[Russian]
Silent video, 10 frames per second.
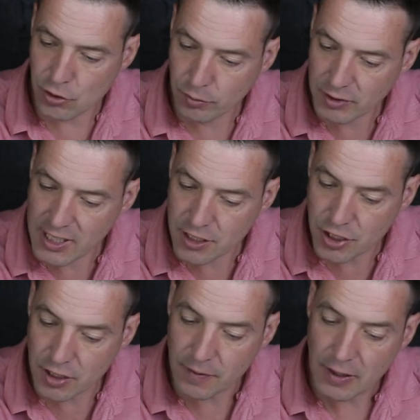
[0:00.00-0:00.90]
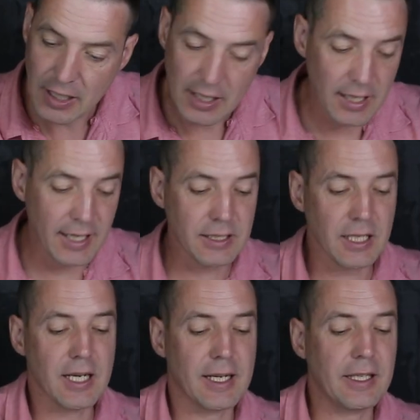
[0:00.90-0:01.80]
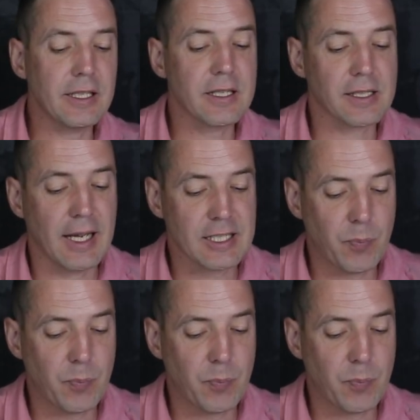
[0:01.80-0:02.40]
Идем дальше. Это родительская